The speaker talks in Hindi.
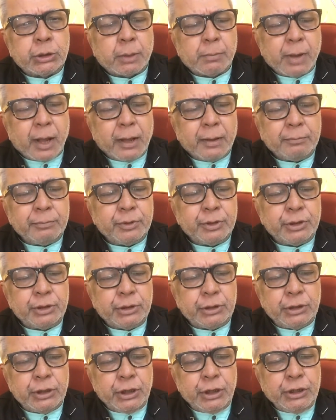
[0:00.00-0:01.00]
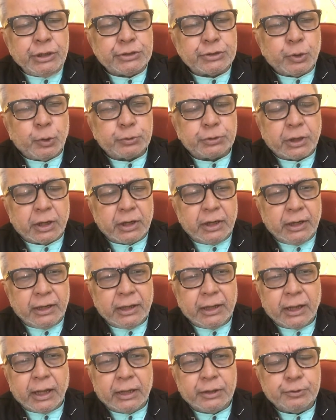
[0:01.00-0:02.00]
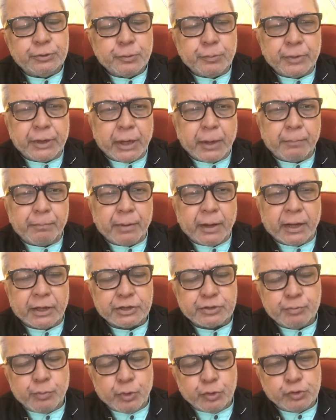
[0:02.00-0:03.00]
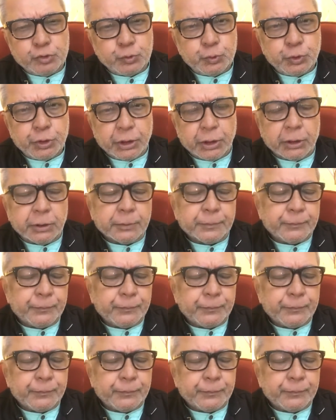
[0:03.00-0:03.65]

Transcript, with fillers: तमाम 300 तख्लीक जो मेरे पास मौजूद हैं